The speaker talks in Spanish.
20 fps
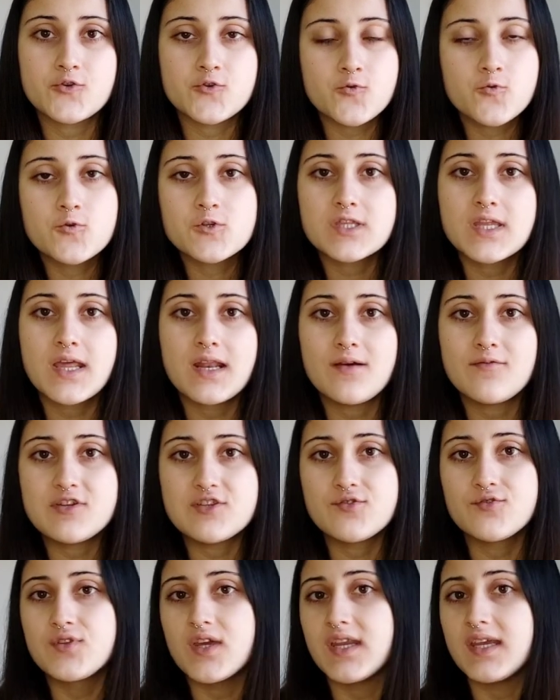os gusta la
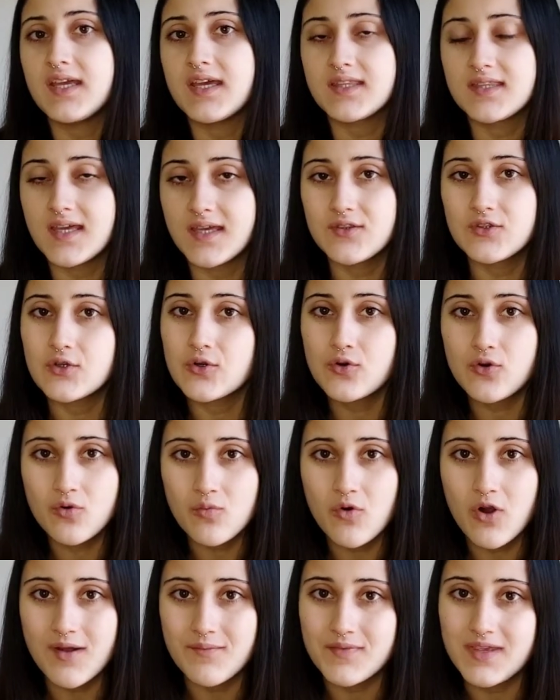bisutería tanto
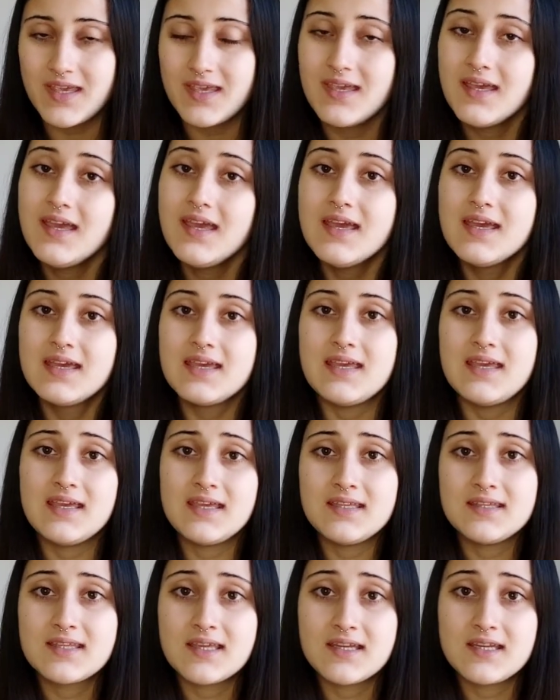como a mí
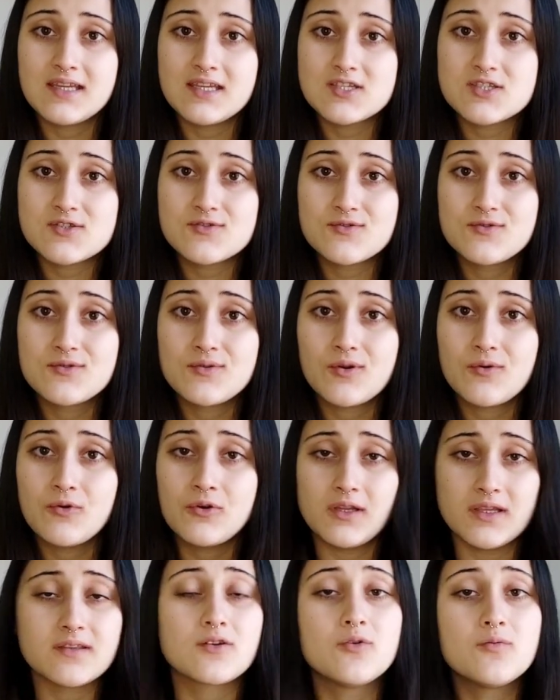y tenéis un
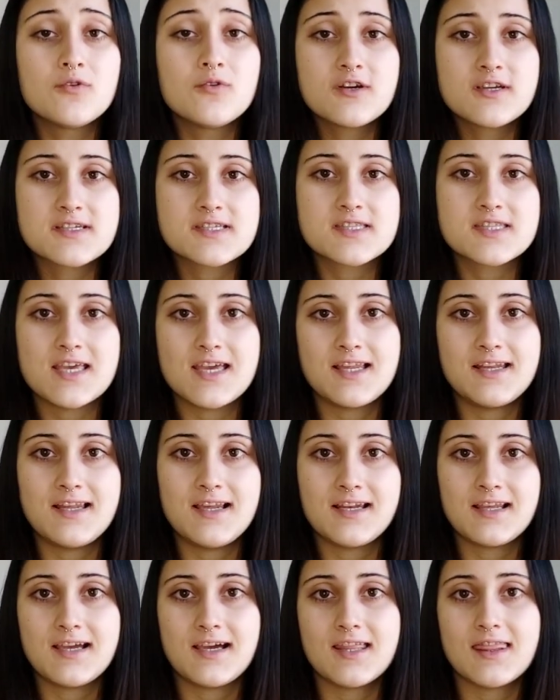Oulet como este al
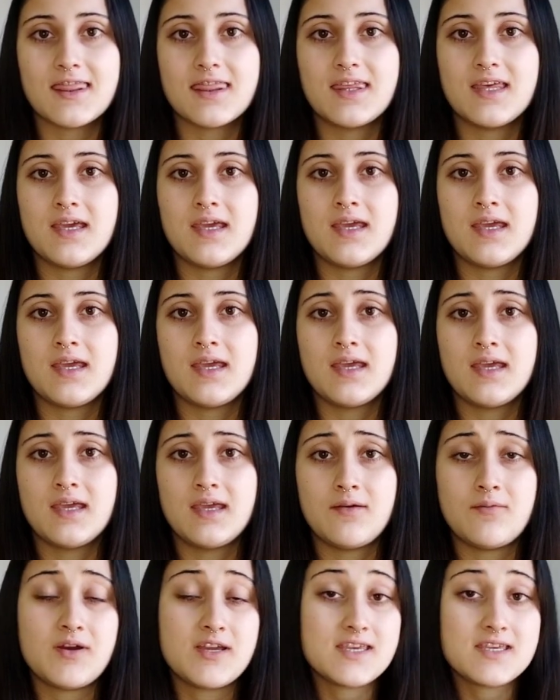alcance,
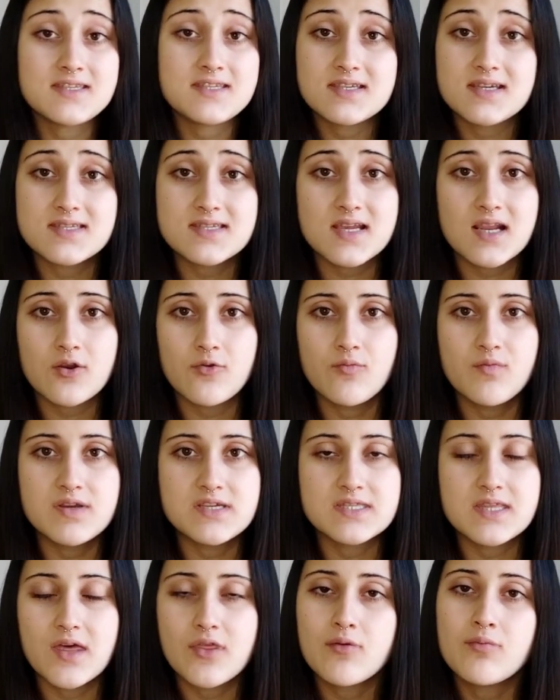eh, vayáis a echarle un
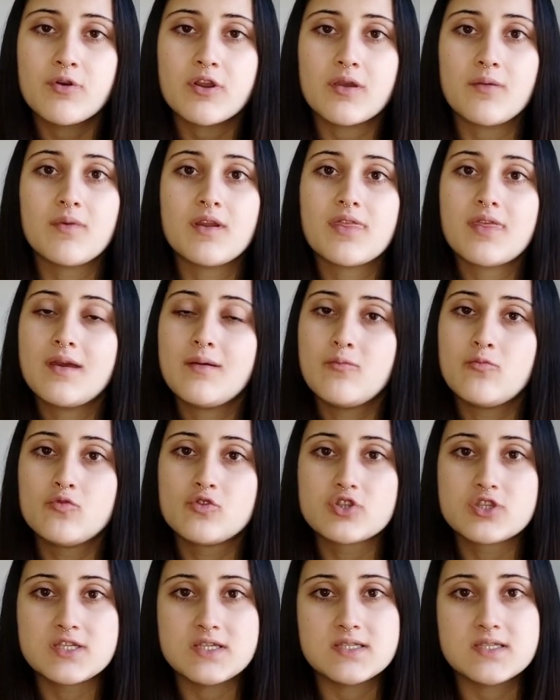vistazo porque merece
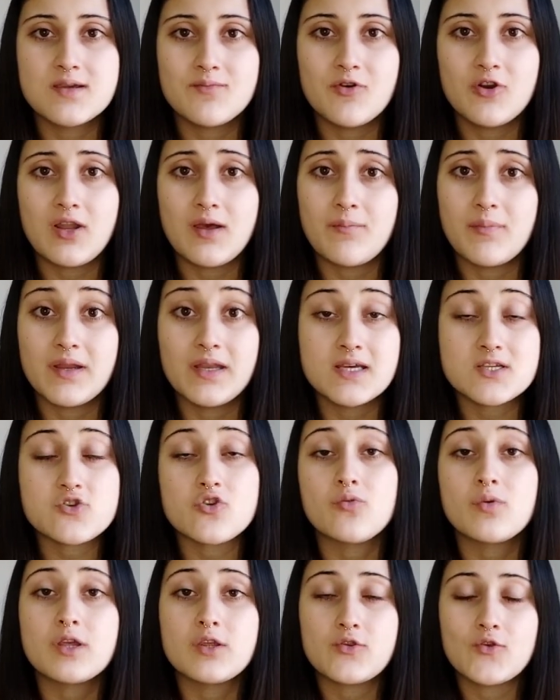muchísimo la pena,
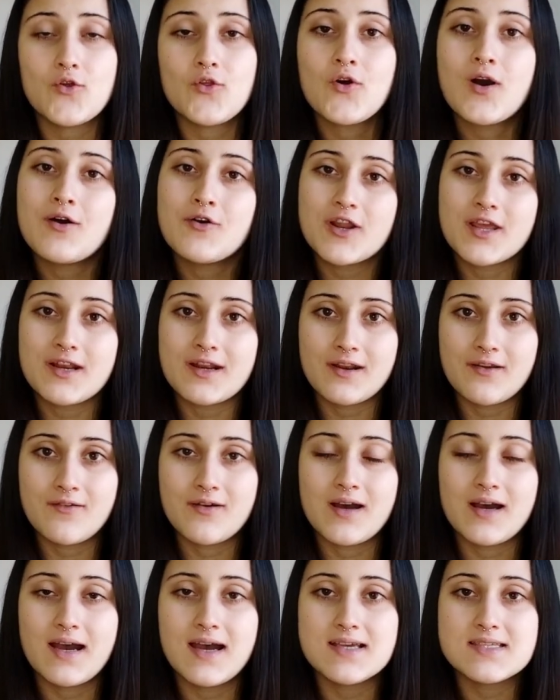sobre todo ahora en
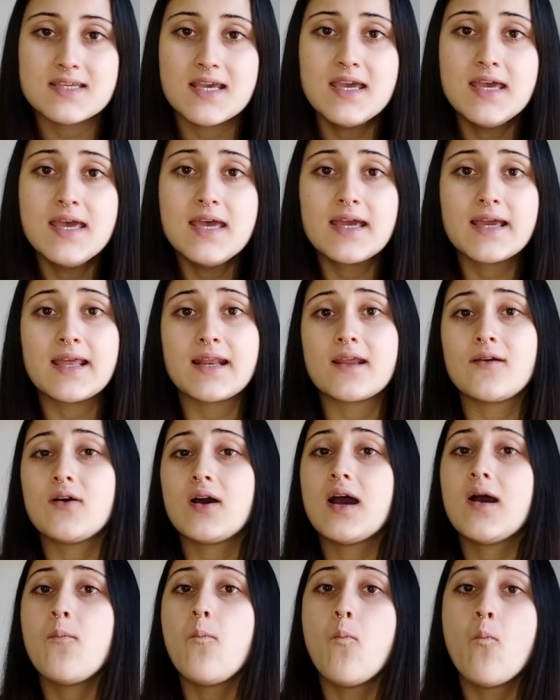rebajas, que
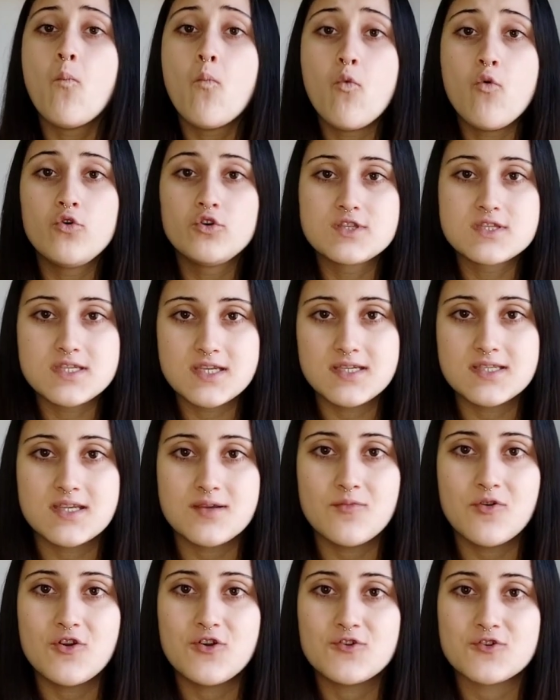rebajan
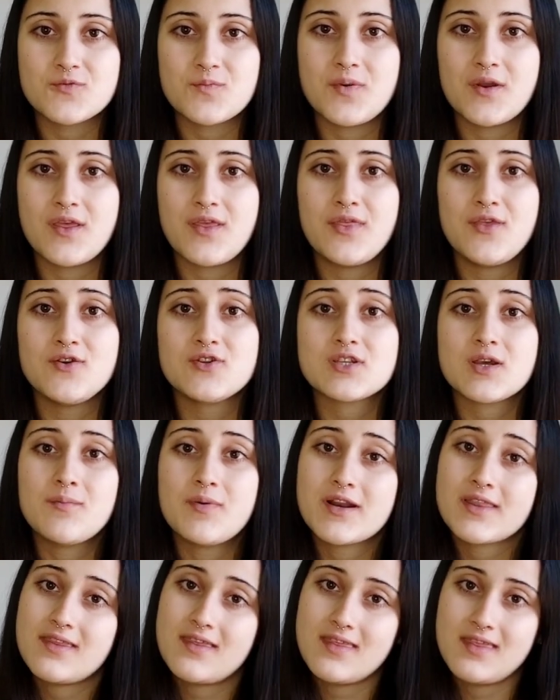muchísimo los precios,
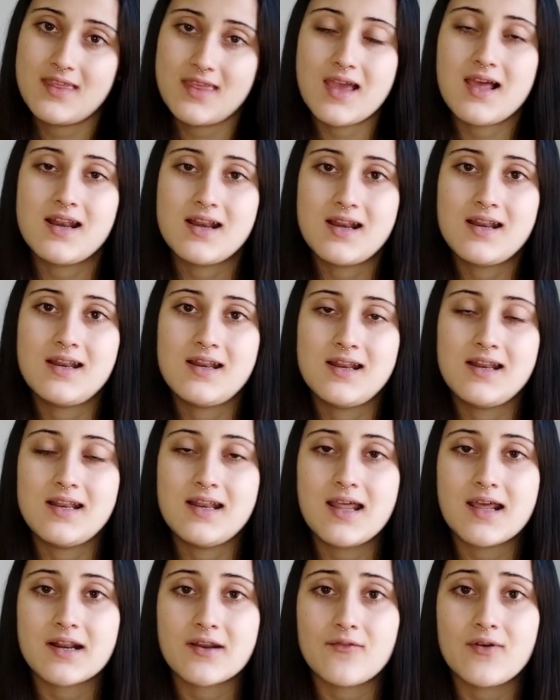aparte de ya
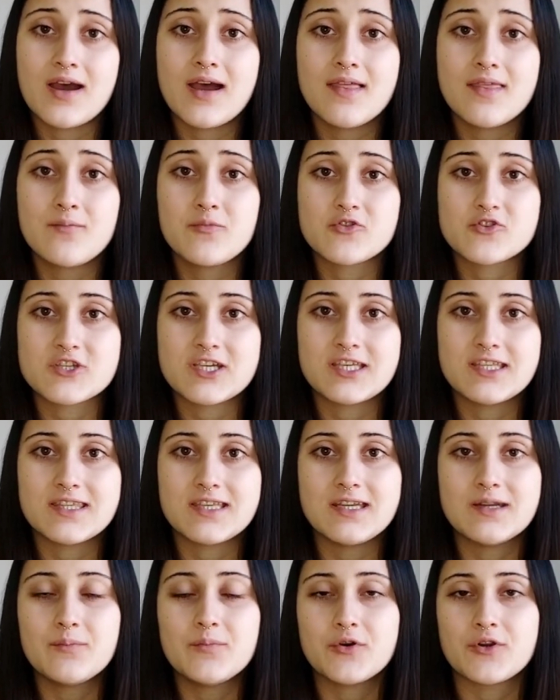la rebaja de por sí que
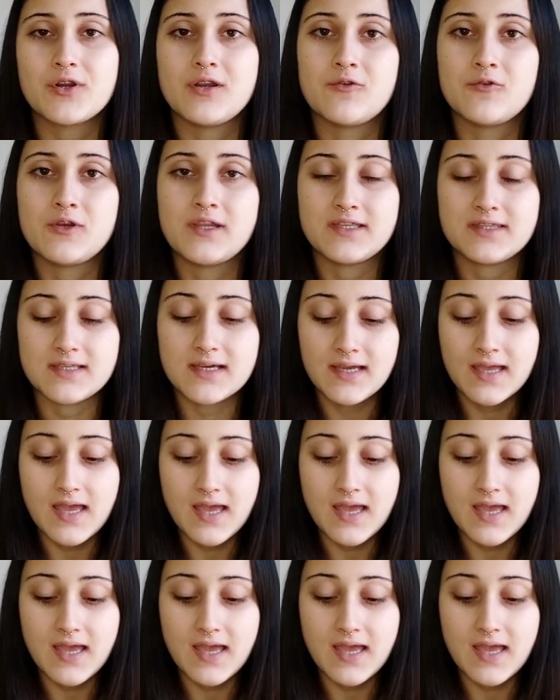tienen por el Oulet.